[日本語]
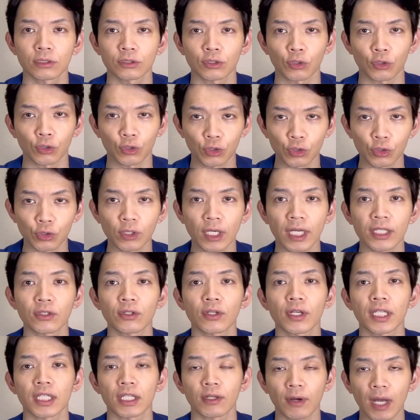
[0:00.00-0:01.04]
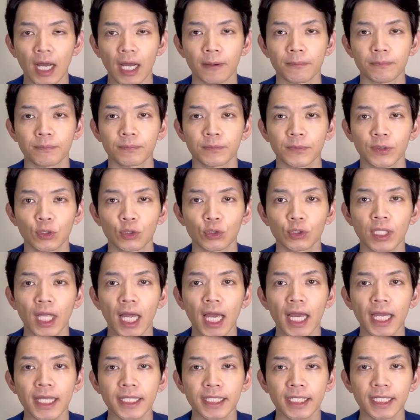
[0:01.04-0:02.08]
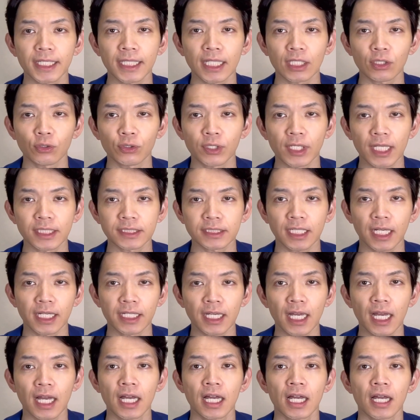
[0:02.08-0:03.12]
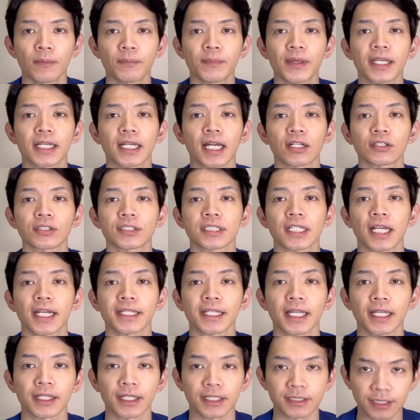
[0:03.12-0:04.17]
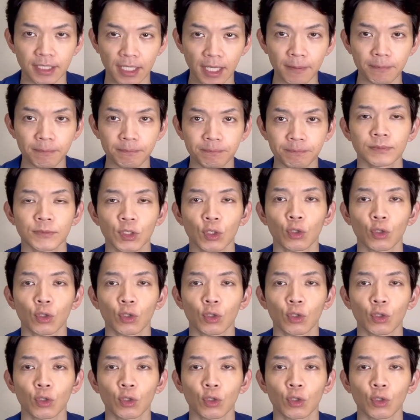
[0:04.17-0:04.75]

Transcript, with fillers: その キューアンドエー では具体的な取り扱いが明確にされたんですね。